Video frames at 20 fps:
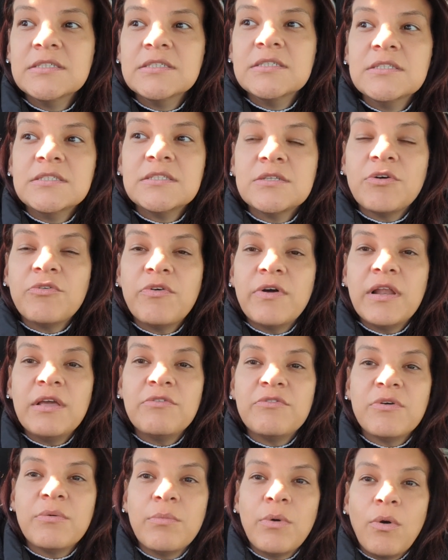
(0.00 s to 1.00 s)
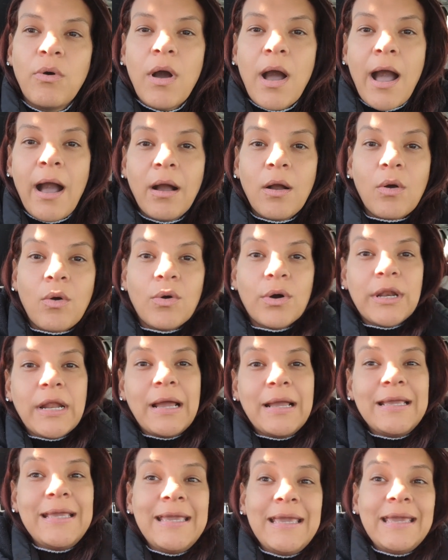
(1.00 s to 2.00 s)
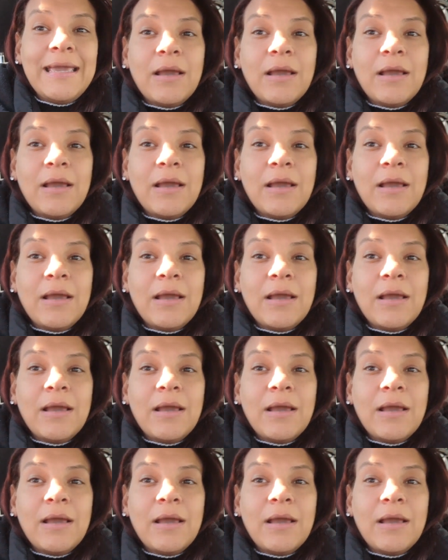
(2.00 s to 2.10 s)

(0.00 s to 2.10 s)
Então eu falei, vamos agora. E